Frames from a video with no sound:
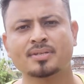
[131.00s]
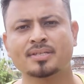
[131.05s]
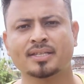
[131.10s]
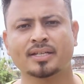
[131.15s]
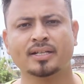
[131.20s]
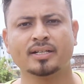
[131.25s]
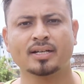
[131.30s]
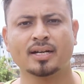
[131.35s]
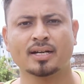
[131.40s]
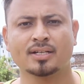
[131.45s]
से
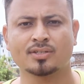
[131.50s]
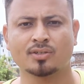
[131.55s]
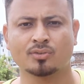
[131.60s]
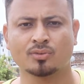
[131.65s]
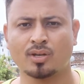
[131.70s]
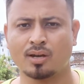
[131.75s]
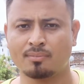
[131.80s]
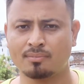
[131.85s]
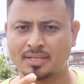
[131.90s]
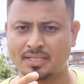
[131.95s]
सेट कर
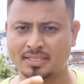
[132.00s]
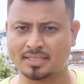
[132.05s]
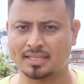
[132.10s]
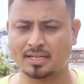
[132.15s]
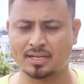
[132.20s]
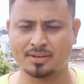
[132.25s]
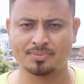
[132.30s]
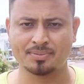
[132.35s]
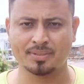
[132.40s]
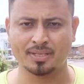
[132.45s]
सकते हो आप
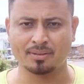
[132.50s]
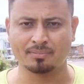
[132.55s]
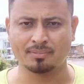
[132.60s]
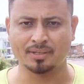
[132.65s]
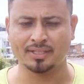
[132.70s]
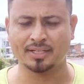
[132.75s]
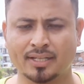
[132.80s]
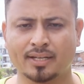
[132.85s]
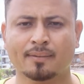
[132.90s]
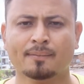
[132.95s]
डिस्क्रिप्शन
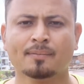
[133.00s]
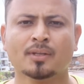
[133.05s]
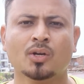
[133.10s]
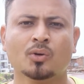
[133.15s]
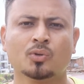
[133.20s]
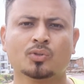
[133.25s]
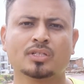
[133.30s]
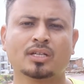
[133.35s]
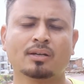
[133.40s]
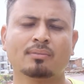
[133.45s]
में ठीक है
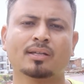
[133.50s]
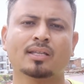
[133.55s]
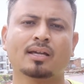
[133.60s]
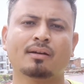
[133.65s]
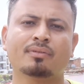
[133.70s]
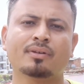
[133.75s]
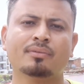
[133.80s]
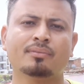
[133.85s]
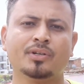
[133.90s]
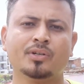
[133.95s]
उसके बाद
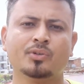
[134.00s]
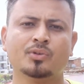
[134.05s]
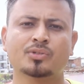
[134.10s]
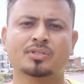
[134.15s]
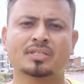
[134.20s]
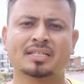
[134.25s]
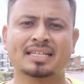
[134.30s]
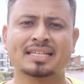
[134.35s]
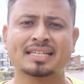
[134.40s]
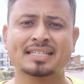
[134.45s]
आपकी वीडियोज़
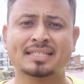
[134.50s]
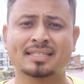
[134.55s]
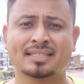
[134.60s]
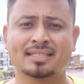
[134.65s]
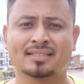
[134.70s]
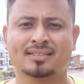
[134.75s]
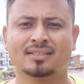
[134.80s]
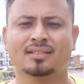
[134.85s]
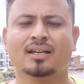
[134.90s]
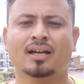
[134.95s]
किस
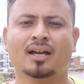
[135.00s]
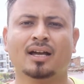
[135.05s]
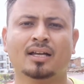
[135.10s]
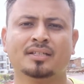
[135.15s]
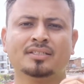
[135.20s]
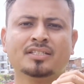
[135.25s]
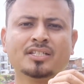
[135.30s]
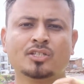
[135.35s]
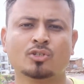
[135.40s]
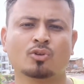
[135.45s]

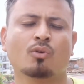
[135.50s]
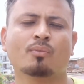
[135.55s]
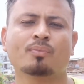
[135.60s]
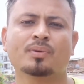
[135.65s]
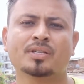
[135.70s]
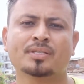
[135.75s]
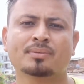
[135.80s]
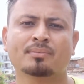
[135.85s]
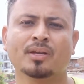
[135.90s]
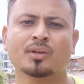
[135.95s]
हाँ, जिस
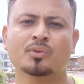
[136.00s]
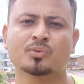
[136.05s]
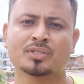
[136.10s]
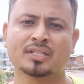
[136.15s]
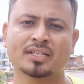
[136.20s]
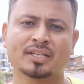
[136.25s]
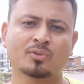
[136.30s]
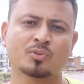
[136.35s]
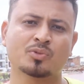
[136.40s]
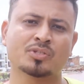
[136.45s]
टॉपिक्स में
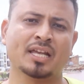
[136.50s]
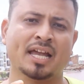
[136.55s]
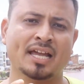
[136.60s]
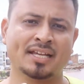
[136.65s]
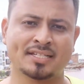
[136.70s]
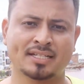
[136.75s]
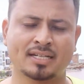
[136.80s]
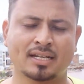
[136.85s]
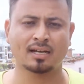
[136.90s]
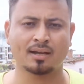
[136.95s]
उसकी कुछ
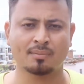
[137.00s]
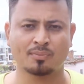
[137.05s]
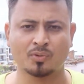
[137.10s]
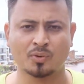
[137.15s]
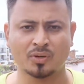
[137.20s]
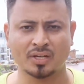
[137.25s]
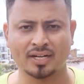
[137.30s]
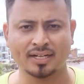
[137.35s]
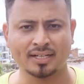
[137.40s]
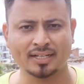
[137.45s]
हैश
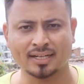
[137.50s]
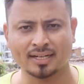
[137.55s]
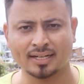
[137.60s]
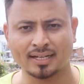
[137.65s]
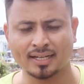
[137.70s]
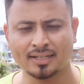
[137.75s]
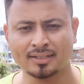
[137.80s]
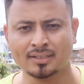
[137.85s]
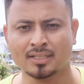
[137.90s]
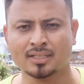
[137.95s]
आपको क्रिएट
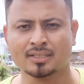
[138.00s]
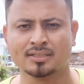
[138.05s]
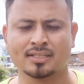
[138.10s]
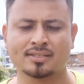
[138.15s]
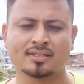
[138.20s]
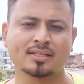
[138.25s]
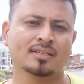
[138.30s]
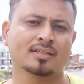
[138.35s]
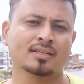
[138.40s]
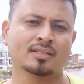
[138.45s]
करना है
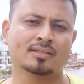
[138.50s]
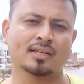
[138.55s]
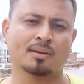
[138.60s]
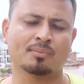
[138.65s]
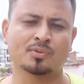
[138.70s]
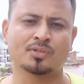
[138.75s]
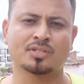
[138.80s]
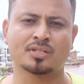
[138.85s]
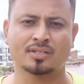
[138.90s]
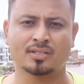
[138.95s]
जैसे कि
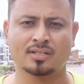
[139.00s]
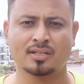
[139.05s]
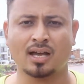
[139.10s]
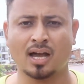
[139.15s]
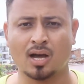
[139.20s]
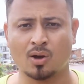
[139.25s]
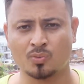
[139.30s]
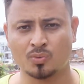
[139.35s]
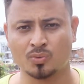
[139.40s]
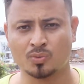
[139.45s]
सपोज कीजिए
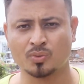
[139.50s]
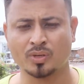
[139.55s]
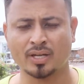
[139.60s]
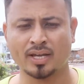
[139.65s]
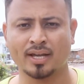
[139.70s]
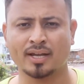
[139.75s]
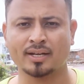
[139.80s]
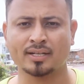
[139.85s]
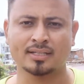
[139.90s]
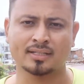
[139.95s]
हाउ टू
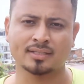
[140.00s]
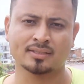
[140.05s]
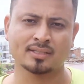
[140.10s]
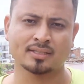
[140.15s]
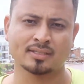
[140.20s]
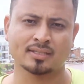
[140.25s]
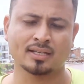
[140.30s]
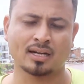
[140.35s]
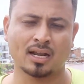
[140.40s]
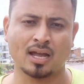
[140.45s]
गैन
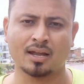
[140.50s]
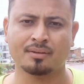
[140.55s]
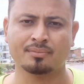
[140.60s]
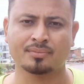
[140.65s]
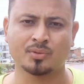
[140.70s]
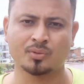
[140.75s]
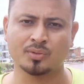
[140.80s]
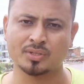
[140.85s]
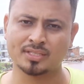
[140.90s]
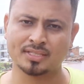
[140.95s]
सब्सक्राइब
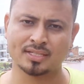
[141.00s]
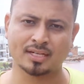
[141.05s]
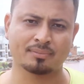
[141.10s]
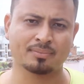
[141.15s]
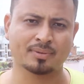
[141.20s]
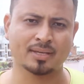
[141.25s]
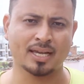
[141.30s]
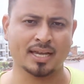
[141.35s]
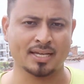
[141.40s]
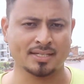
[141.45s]
टू इस
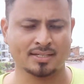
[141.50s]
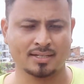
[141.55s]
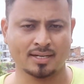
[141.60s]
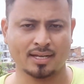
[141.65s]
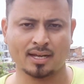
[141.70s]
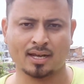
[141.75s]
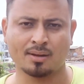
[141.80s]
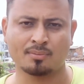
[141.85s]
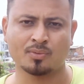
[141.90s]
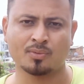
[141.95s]
टाइप के हैश
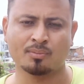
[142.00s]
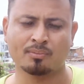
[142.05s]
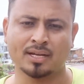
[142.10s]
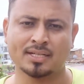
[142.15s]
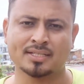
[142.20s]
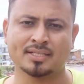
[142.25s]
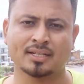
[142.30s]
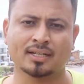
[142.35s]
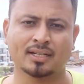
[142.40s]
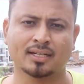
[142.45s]
आपको
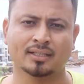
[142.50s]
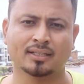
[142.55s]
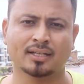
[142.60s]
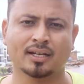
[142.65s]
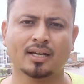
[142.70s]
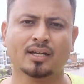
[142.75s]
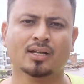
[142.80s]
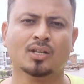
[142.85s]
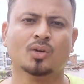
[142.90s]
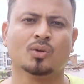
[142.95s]
मैंशन कर
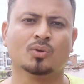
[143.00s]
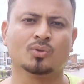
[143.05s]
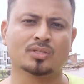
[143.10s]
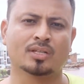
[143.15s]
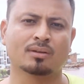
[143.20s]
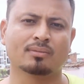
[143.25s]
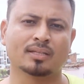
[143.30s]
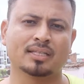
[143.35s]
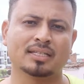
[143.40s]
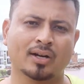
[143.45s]
देना है
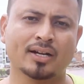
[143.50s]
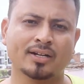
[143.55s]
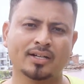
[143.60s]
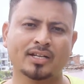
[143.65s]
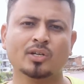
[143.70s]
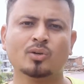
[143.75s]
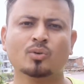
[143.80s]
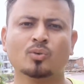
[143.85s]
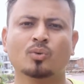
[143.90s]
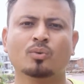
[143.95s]
उसके बाद
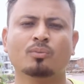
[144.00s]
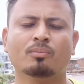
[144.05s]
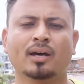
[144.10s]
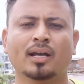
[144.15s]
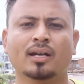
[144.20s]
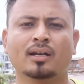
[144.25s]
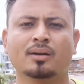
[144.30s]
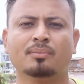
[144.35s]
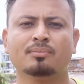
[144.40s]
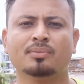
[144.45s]
कंटिन्यू
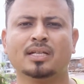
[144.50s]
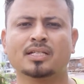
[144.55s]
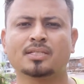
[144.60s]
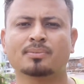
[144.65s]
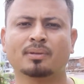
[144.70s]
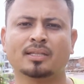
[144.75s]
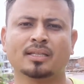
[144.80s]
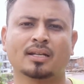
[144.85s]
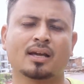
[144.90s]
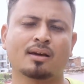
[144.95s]
मतलब दस
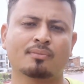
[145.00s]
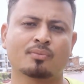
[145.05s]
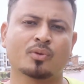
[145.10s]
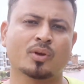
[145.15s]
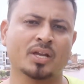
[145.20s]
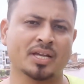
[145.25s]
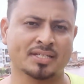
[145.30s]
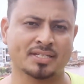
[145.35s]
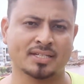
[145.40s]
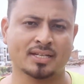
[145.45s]
पंद्रह आपको
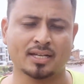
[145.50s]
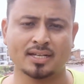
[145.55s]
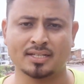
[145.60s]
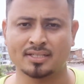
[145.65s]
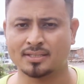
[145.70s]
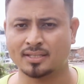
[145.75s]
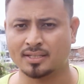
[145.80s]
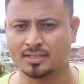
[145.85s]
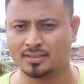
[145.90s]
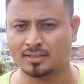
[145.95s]
टैग
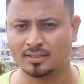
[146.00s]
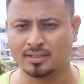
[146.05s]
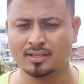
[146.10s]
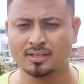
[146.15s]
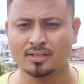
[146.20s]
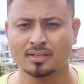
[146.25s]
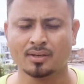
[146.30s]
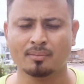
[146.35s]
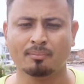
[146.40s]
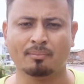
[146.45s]
इस तरह से
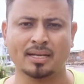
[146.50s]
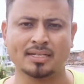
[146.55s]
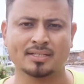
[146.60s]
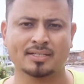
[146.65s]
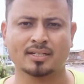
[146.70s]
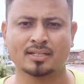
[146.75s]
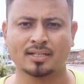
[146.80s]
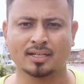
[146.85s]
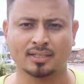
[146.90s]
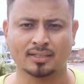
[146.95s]

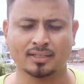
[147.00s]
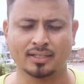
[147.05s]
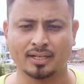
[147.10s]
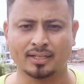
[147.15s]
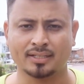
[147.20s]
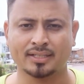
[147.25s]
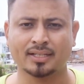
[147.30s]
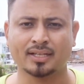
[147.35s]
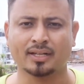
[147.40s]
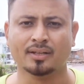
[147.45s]
मैंशन कर देना
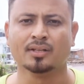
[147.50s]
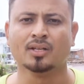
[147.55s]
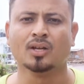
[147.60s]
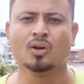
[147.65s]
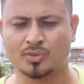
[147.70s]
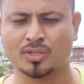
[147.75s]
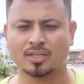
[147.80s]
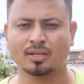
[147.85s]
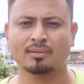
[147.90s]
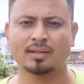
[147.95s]
है ठीक है
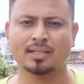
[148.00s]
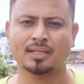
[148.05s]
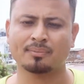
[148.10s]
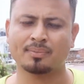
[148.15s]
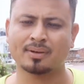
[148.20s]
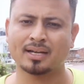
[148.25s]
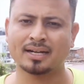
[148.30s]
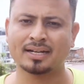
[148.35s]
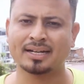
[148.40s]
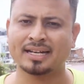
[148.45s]
उसके बाद
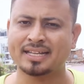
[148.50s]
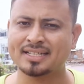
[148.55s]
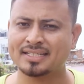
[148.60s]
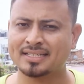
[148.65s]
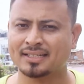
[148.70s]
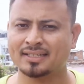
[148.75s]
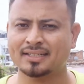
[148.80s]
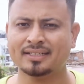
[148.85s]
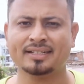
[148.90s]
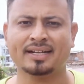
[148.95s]
आपका नेक्स्ट
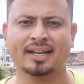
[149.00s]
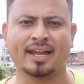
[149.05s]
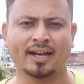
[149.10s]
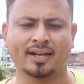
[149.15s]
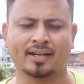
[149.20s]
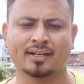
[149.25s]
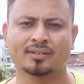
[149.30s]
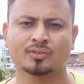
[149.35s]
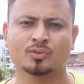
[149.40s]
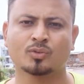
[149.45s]
आता है
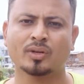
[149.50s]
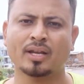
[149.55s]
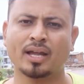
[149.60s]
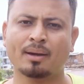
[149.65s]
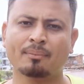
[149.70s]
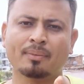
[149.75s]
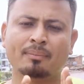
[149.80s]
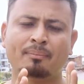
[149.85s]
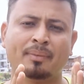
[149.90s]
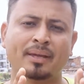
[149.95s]
टैग तो
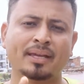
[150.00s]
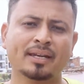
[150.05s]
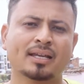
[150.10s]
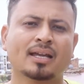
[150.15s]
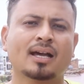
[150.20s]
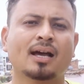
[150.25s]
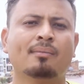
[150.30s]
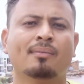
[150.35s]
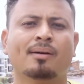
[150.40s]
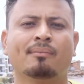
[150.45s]
यहाँ पे मेन
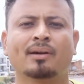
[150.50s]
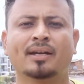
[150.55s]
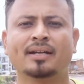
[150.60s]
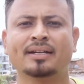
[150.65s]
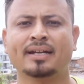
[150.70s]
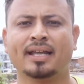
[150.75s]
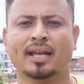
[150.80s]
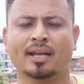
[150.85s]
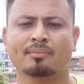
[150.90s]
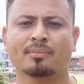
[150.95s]
काम हमारे
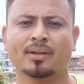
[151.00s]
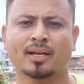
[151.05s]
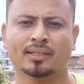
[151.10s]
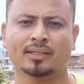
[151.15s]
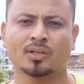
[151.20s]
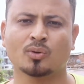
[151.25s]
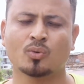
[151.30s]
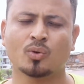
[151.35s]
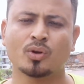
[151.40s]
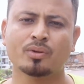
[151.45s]
टैग में
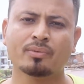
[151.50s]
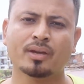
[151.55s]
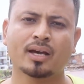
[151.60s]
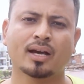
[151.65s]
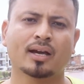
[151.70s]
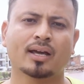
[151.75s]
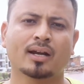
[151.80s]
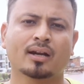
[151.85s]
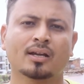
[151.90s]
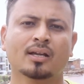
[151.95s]
आता है कोई भी
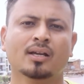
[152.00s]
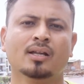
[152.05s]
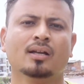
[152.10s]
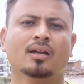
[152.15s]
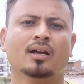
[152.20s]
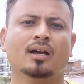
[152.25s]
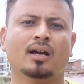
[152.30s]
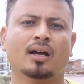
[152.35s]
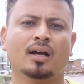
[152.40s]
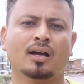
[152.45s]
अगर
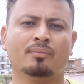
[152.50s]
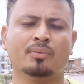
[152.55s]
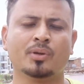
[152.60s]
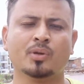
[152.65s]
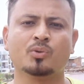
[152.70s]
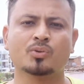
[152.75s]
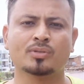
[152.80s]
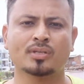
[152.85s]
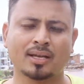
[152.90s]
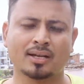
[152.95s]

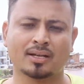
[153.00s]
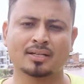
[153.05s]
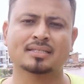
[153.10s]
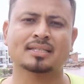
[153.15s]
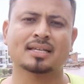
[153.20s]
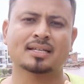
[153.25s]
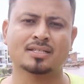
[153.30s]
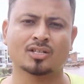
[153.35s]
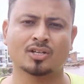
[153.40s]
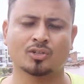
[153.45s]
व्यूज़ अगर
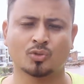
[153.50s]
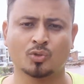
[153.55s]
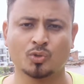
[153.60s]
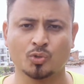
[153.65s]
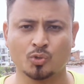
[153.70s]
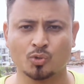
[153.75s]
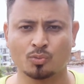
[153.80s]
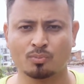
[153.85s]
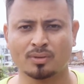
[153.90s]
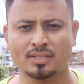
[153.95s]
सर्च करते हो
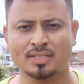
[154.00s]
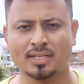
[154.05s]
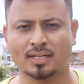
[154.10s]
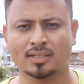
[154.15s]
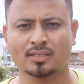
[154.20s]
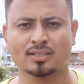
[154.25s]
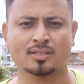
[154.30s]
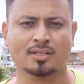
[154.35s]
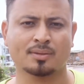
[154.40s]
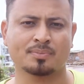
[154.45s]
यूट्यूब में
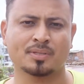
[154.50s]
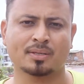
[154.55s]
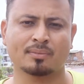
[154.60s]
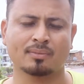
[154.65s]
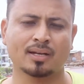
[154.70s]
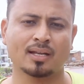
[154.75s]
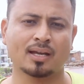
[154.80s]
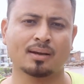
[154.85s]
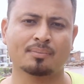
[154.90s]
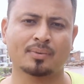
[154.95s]
जाके तो सबसे
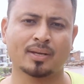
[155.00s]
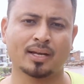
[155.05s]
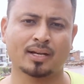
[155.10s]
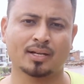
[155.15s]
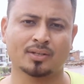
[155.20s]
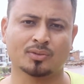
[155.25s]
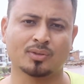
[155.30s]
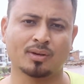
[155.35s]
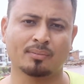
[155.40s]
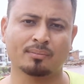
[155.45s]
पहले आप क्या
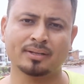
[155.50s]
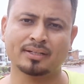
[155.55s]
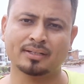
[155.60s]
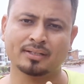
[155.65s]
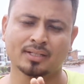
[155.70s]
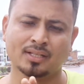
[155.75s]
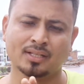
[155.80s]
करते हो वहाँ पे